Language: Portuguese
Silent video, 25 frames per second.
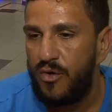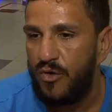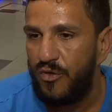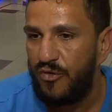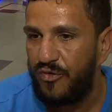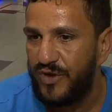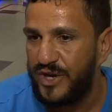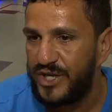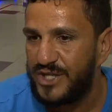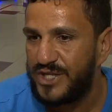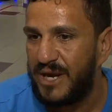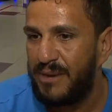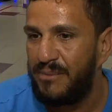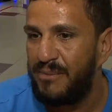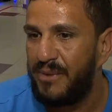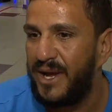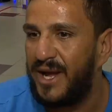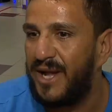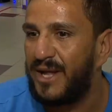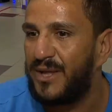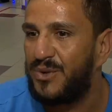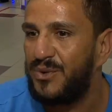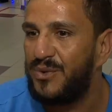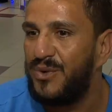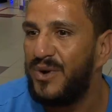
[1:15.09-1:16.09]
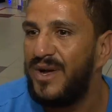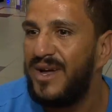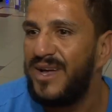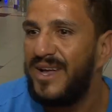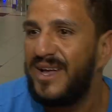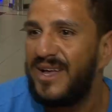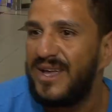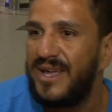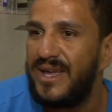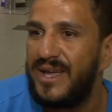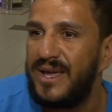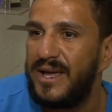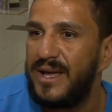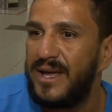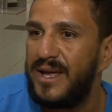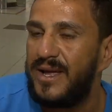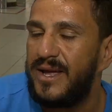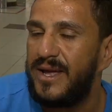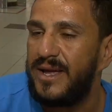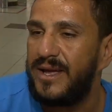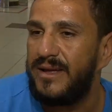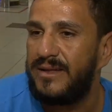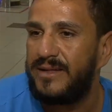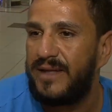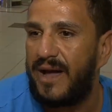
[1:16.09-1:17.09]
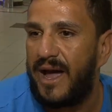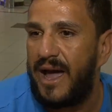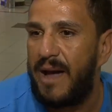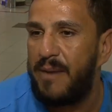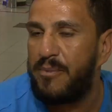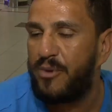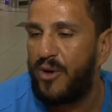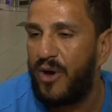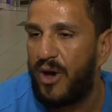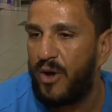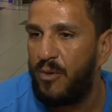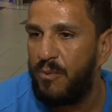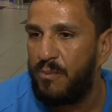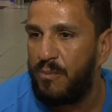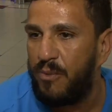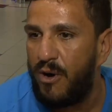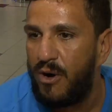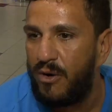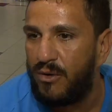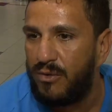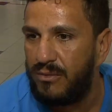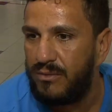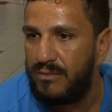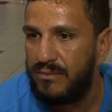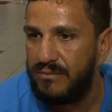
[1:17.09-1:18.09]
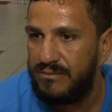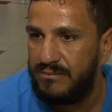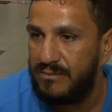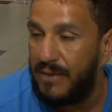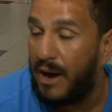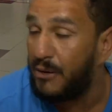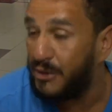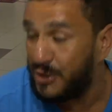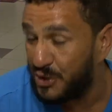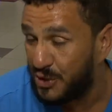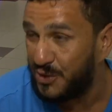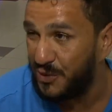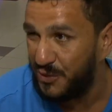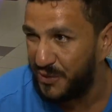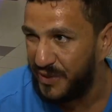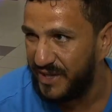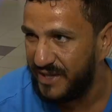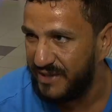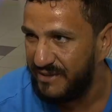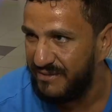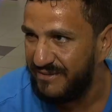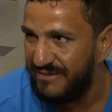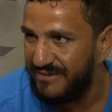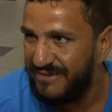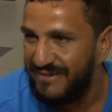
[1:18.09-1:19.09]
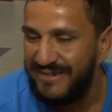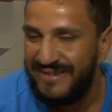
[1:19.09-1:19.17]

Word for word: o fechamento e na época eu era um pouco mal instruído.